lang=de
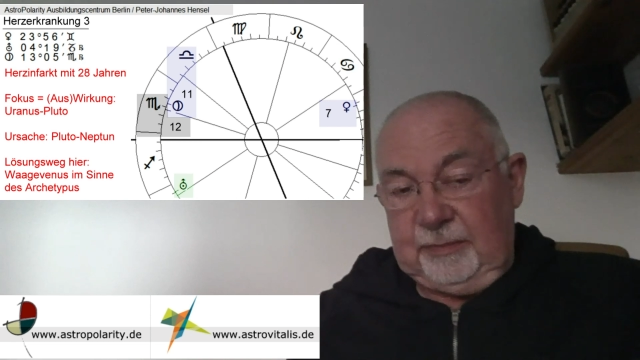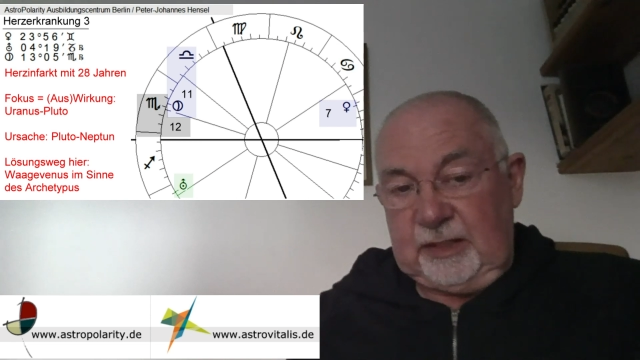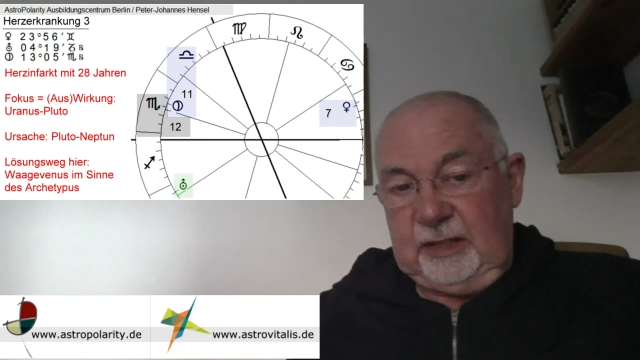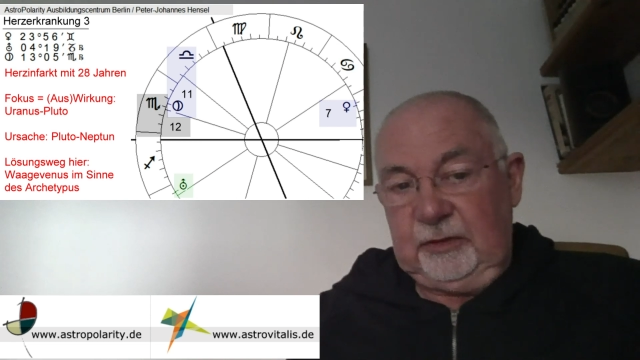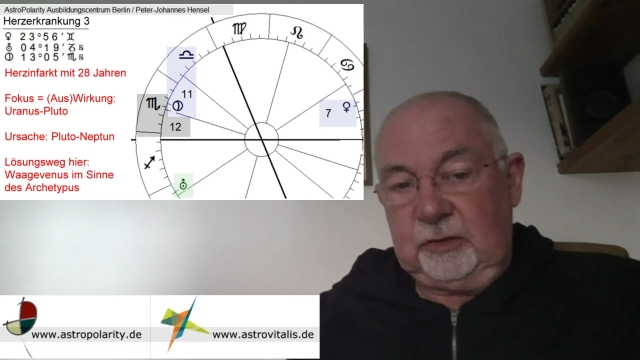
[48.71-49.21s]

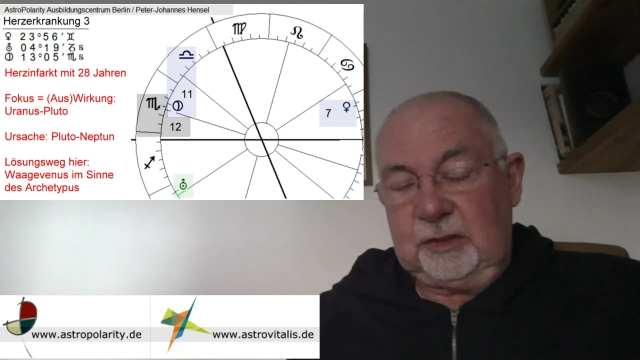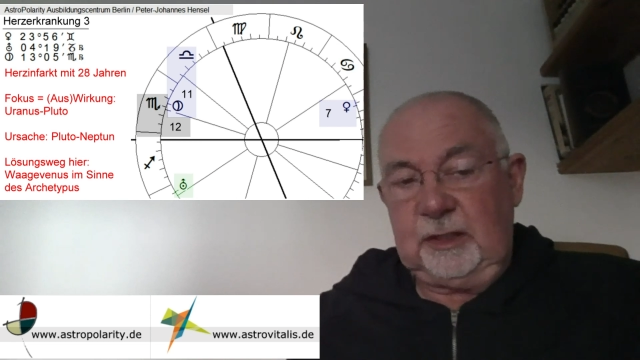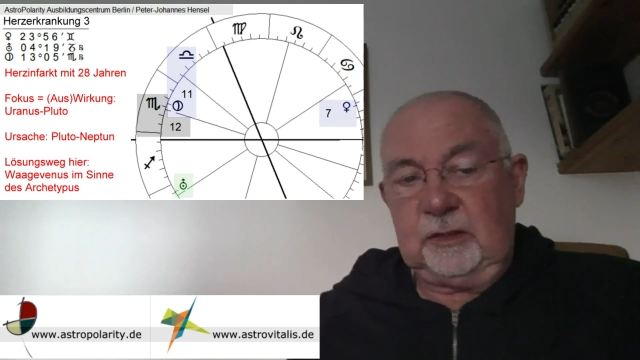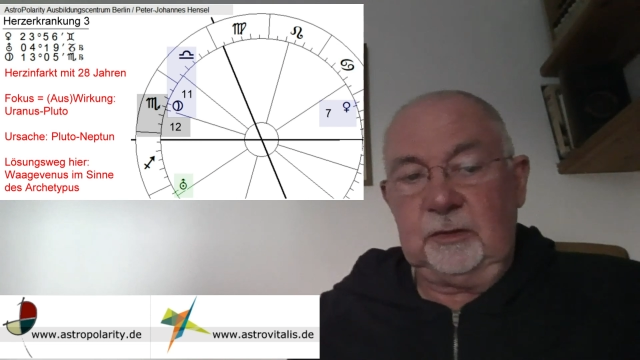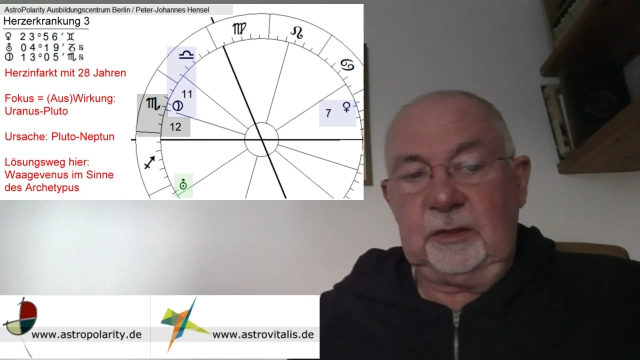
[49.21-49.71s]
massive
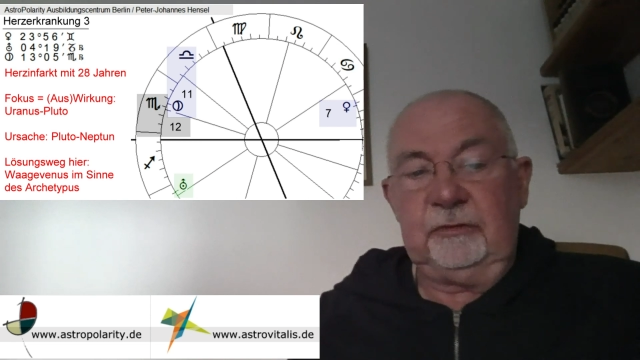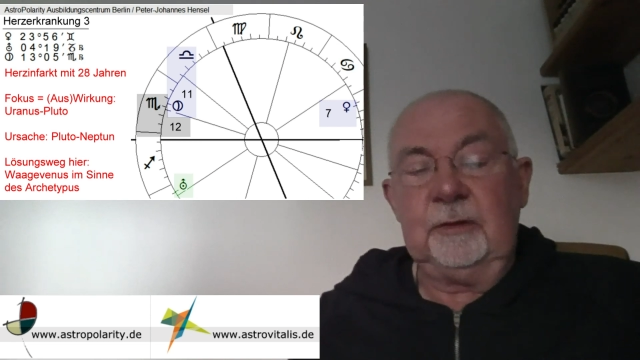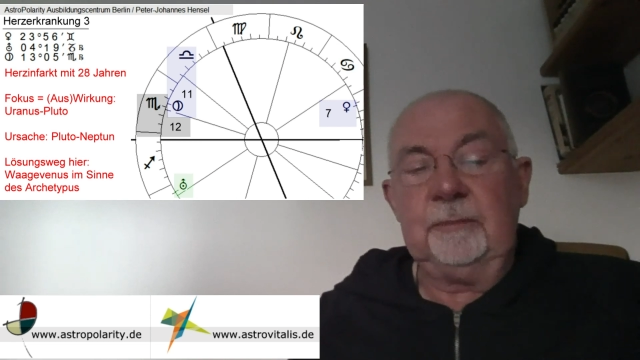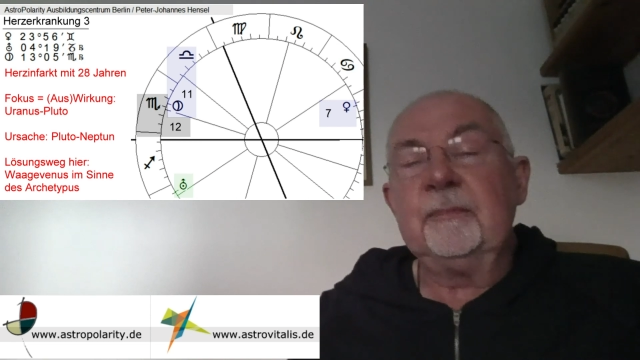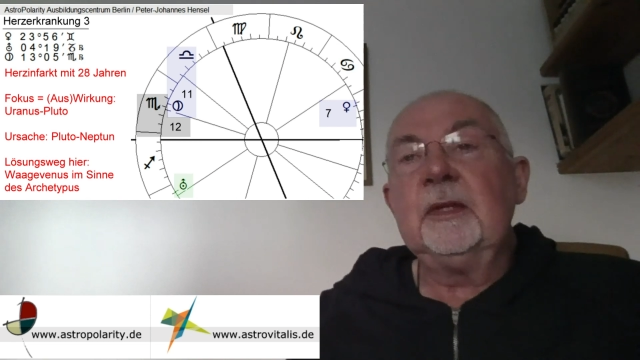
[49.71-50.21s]
Konstellation
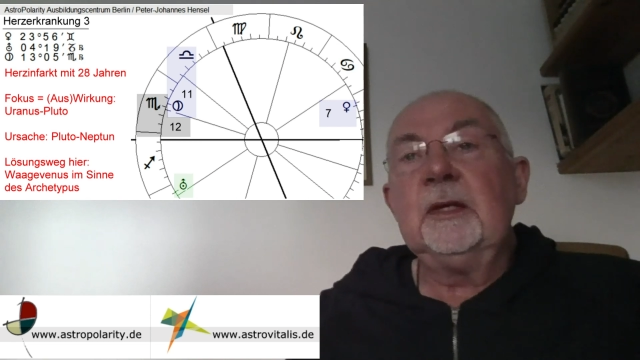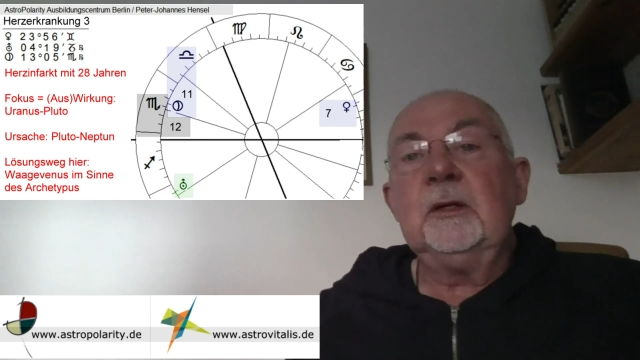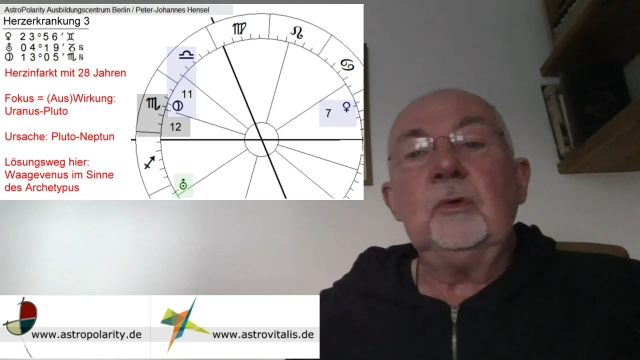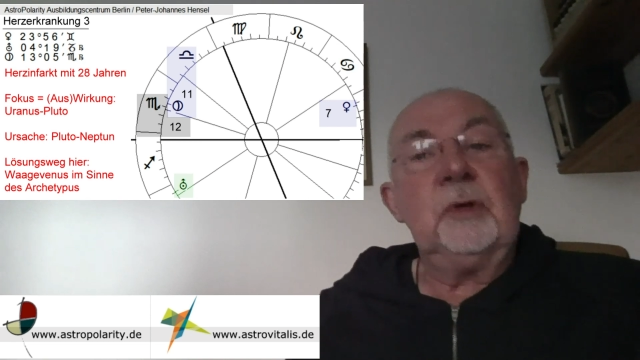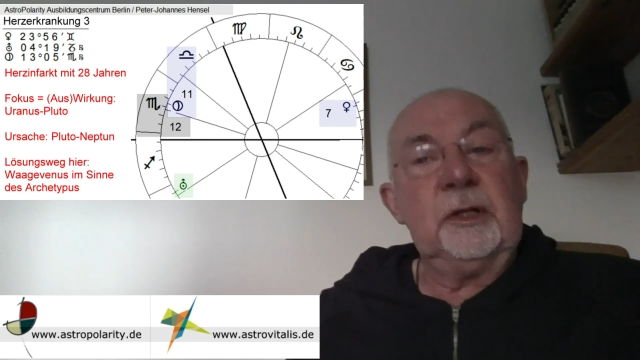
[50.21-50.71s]
dafür,
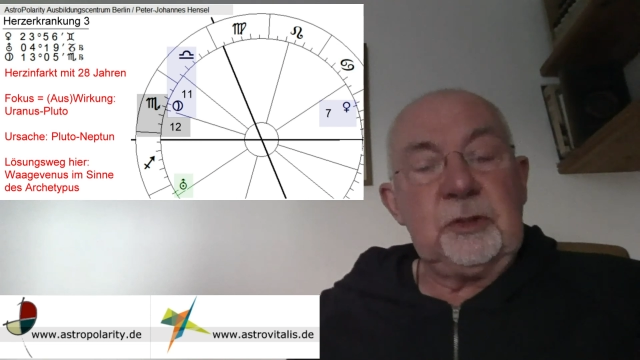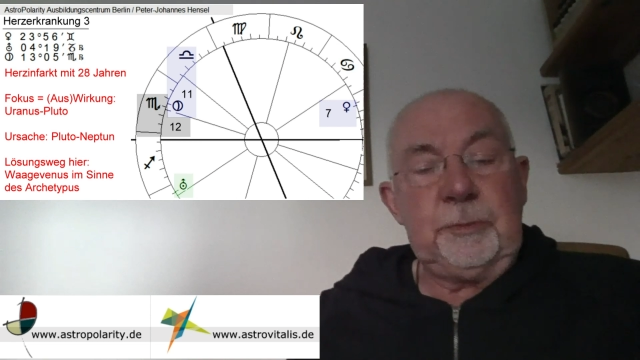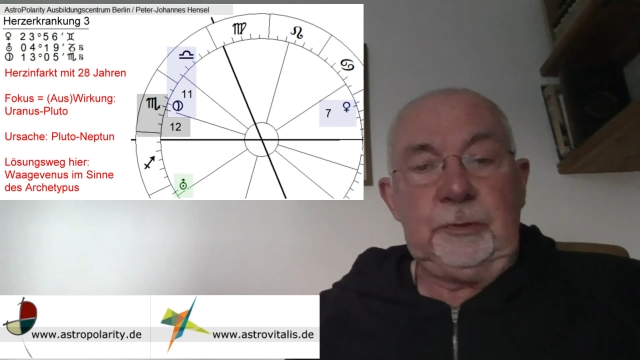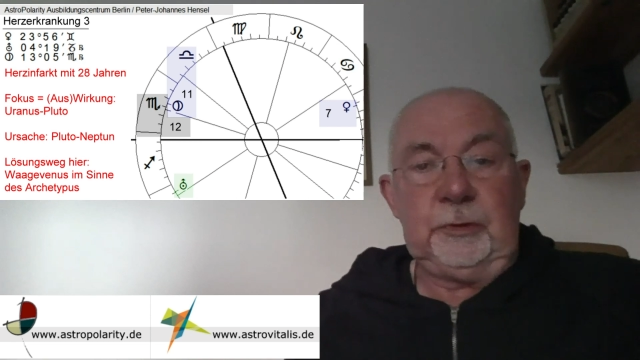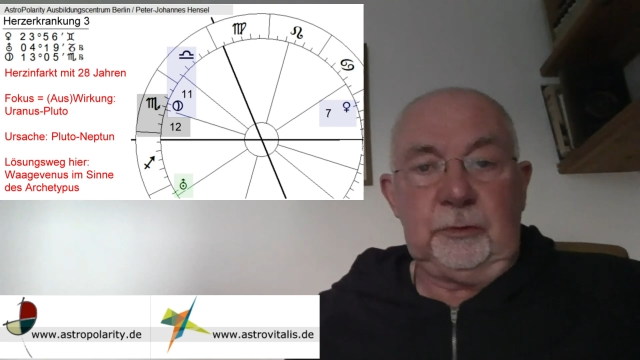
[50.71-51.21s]

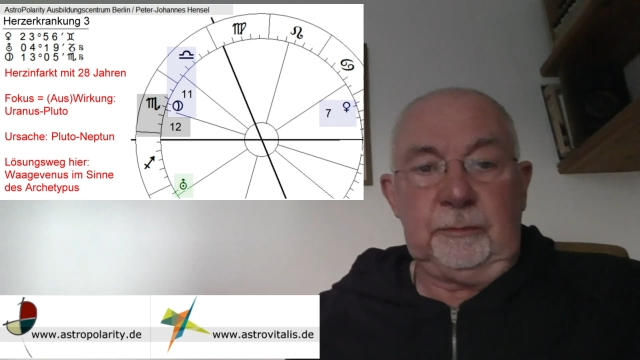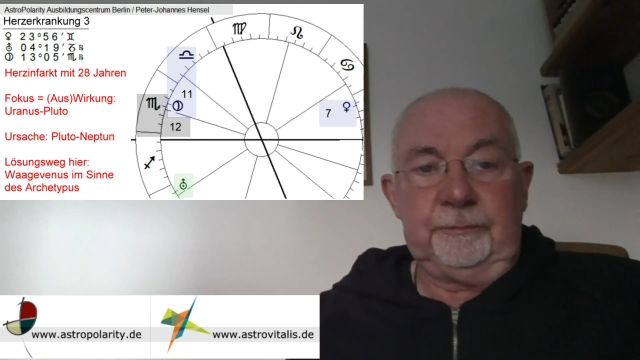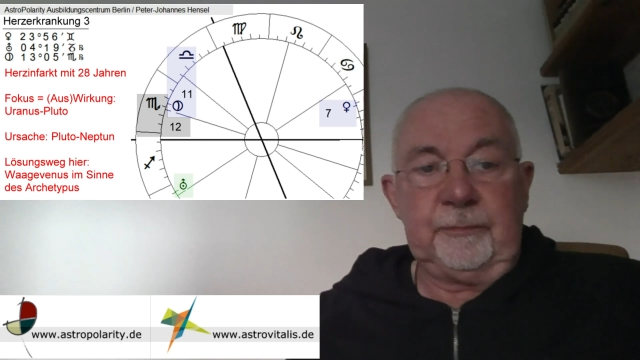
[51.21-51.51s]
Uranus-Pluto.